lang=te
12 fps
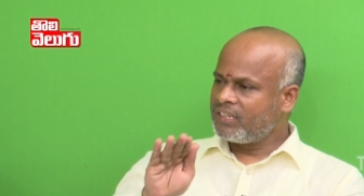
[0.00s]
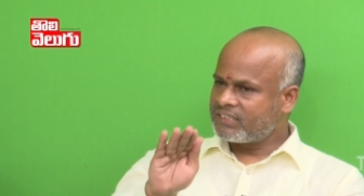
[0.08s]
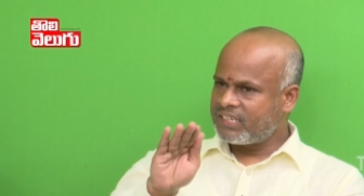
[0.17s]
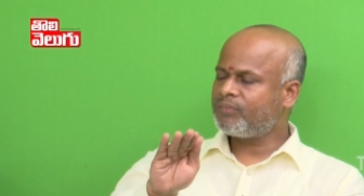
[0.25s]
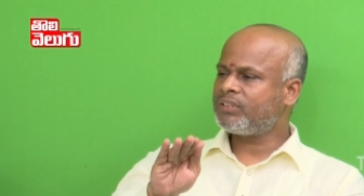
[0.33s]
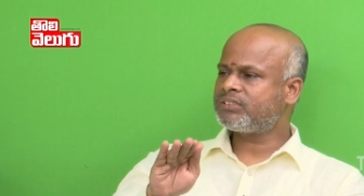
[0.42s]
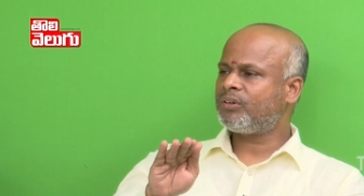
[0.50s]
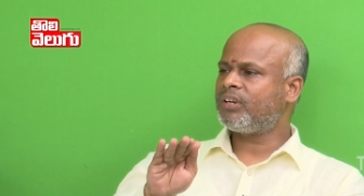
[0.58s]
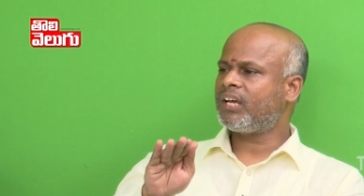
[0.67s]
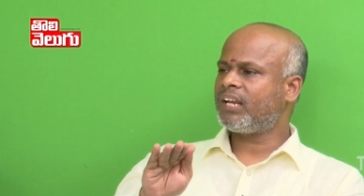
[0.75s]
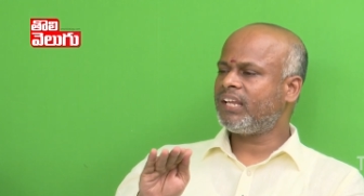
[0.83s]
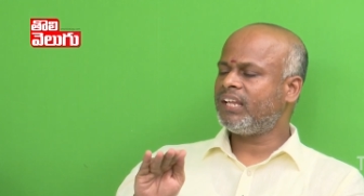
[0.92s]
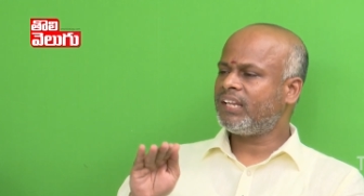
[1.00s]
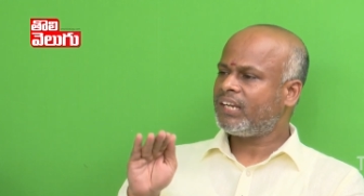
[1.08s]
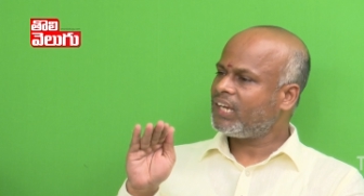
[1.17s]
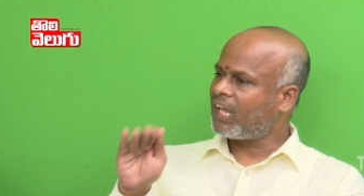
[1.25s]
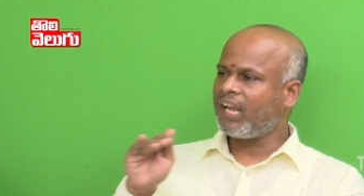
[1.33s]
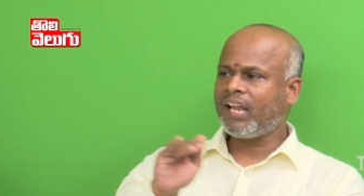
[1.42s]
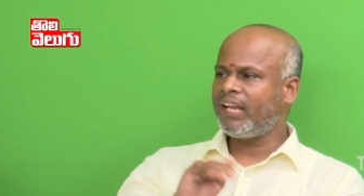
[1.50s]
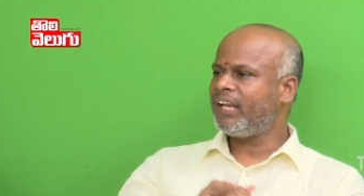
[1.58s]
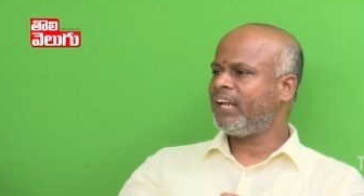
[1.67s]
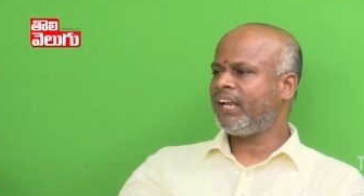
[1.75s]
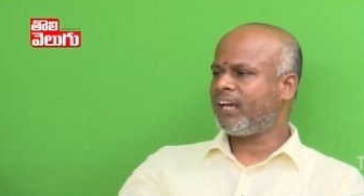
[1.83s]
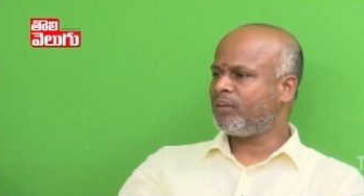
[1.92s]
శ్రీనివాస్ గౌడ్ గారికి ఏంటంటే కళలో
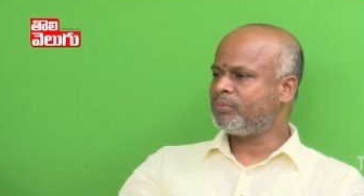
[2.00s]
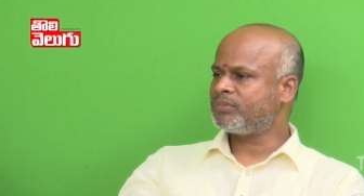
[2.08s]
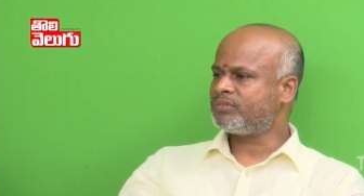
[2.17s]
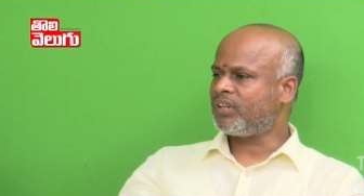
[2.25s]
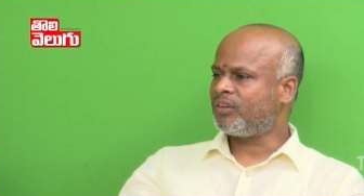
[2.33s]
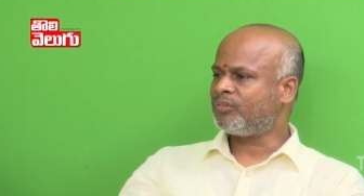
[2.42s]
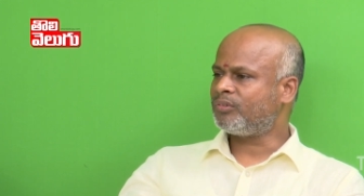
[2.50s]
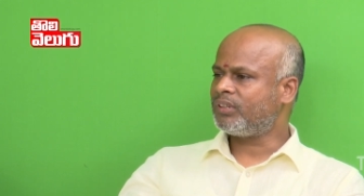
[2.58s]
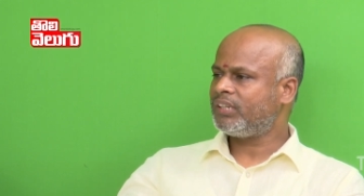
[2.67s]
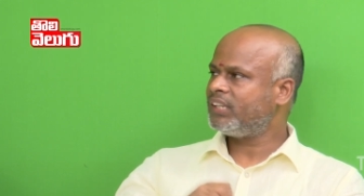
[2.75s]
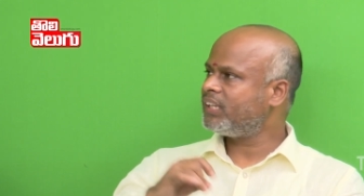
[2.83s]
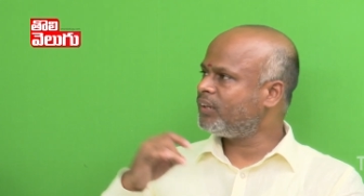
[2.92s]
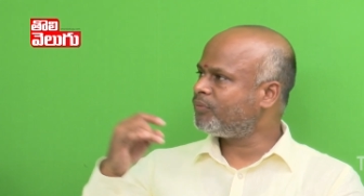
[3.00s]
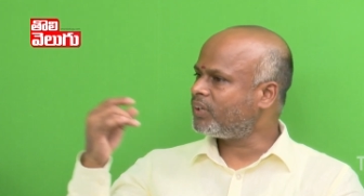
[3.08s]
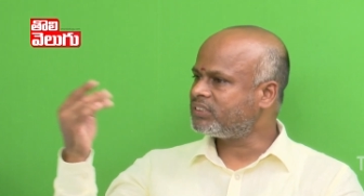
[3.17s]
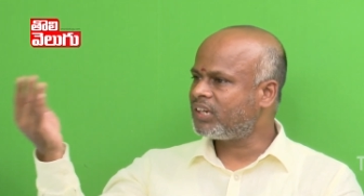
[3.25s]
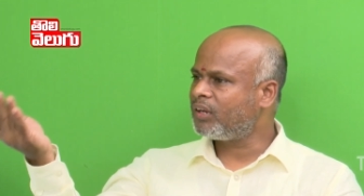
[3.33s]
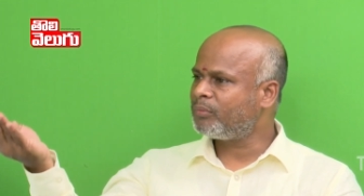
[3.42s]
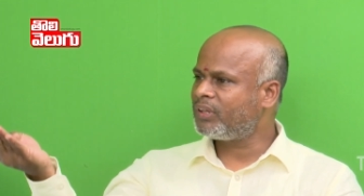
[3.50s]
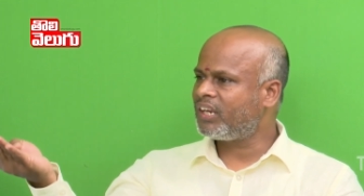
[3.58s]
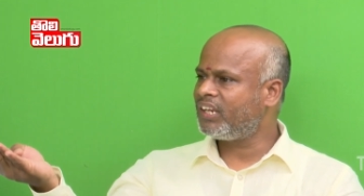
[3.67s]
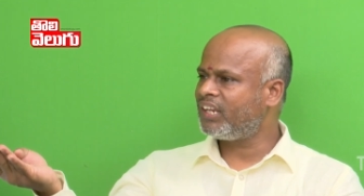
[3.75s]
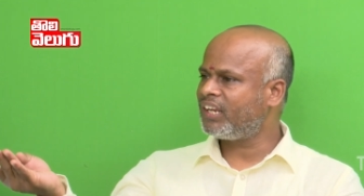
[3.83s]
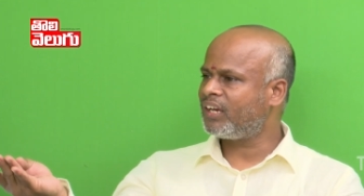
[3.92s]
నేనే కనిపిస్తున్నాను ఏదన్నా ఫంక్షన్లో పోయినా
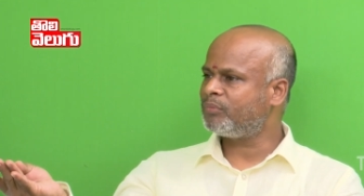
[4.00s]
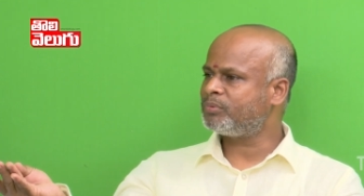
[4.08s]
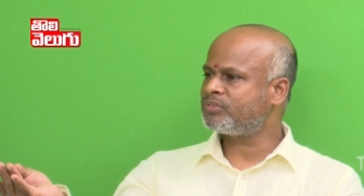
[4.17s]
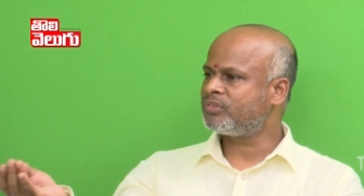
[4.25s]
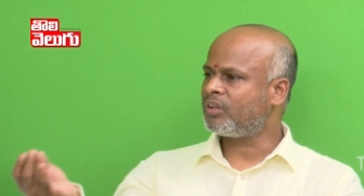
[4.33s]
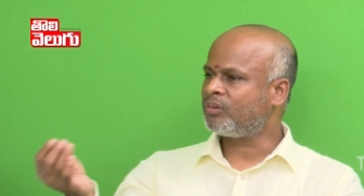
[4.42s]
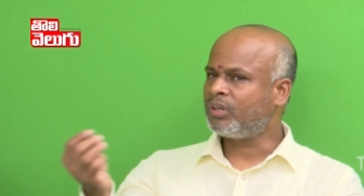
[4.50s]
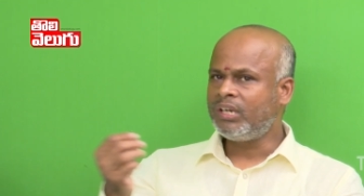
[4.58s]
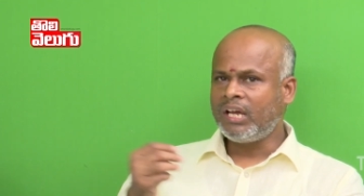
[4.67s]
నేనే కనిపిస్తున్నాను